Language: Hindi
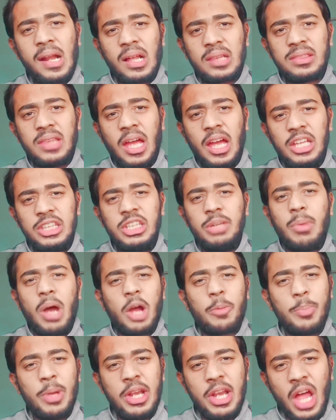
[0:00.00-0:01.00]
डर लगता
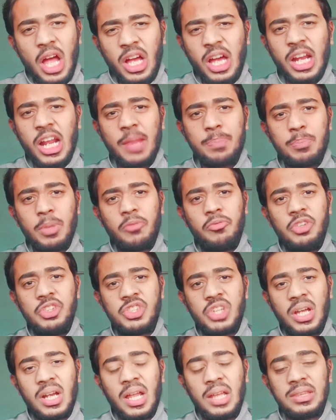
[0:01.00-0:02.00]
है दिमाग में
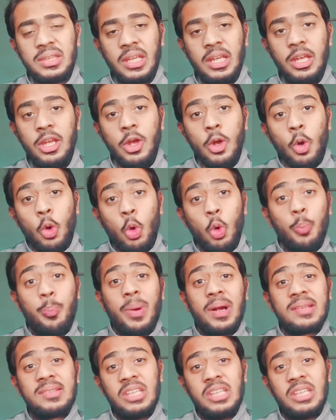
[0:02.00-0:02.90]
नकारात्मक विचार आते हैं